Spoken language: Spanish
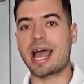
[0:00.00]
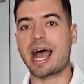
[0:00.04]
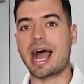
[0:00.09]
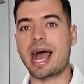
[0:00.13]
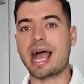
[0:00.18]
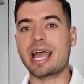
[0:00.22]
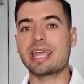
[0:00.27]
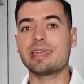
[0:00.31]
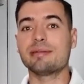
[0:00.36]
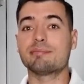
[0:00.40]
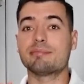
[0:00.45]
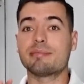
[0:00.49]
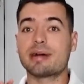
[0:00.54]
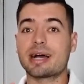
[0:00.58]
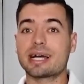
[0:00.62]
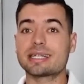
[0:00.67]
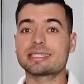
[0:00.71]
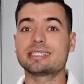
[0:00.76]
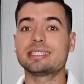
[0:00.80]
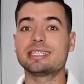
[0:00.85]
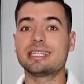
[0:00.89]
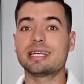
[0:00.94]
hay
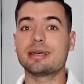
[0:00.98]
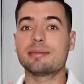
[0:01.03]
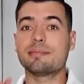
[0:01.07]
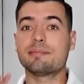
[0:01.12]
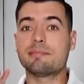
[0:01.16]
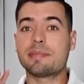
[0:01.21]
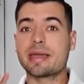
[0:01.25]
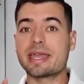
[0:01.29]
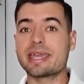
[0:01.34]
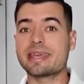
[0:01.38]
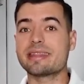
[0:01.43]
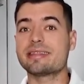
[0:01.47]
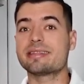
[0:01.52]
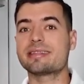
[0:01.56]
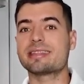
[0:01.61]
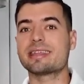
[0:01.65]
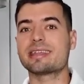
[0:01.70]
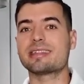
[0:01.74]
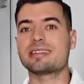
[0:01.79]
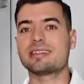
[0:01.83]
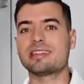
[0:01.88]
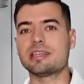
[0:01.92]
más de
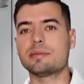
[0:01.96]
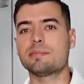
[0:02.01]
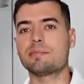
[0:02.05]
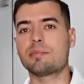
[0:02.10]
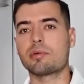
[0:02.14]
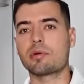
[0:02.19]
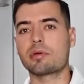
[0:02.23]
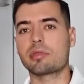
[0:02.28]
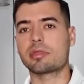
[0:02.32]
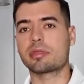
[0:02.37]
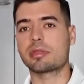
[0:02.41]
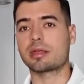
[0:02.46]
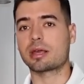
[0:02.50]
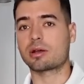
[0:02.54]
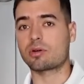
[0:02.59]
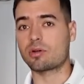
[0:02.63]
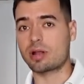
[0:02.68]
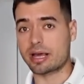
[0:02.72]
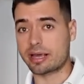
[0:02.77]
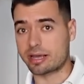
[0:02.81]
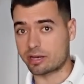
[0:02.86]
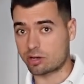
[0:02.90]
20 tipos de
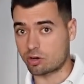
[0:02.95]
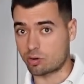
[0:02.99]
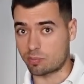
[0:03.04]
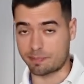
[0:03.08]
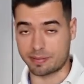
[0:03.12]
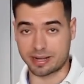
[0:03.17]
colágenos,